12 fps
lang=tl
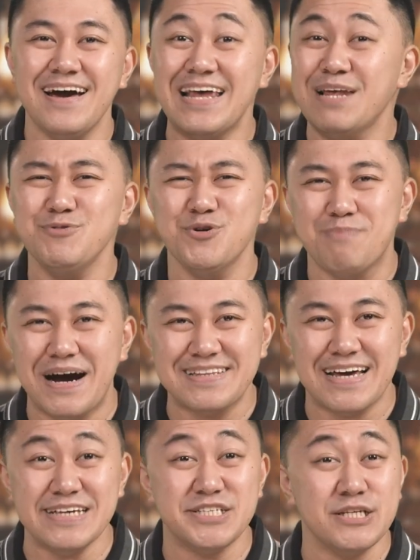Alam niyo ba
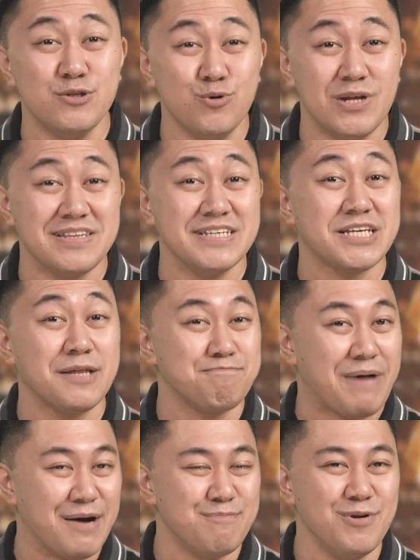na isinulat ni San
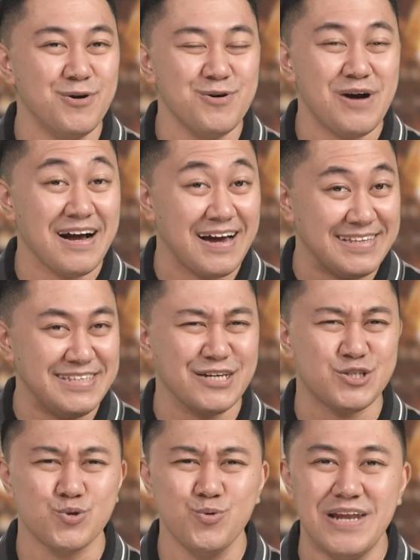Pablo ang kanyang
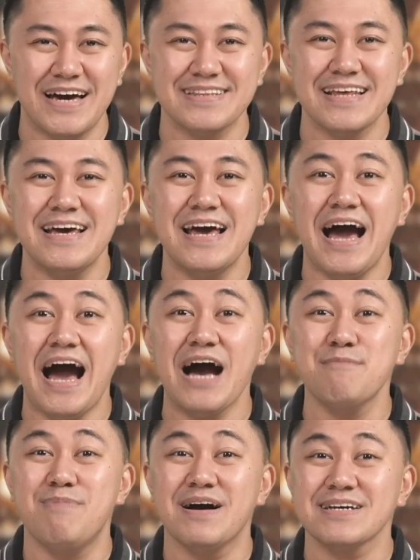sulat
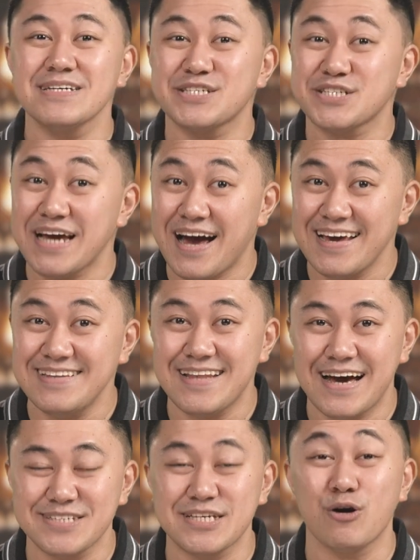habang siya ay
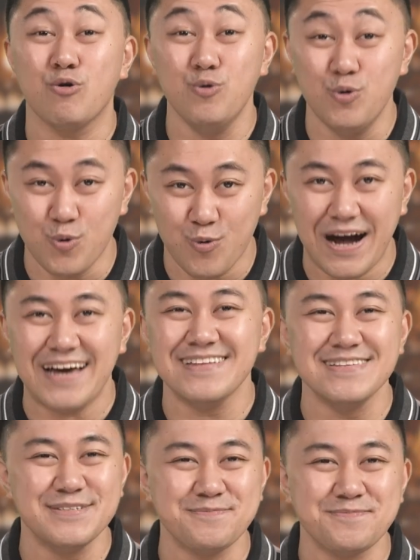nasa
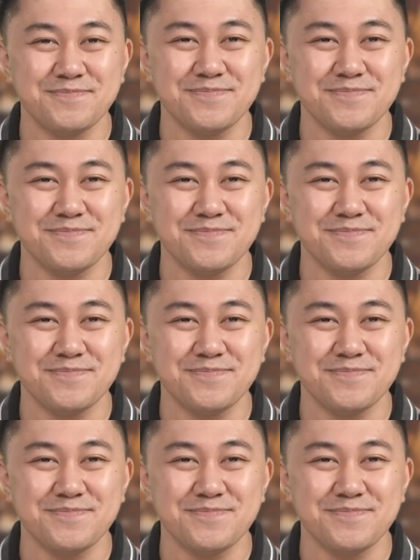kulungan?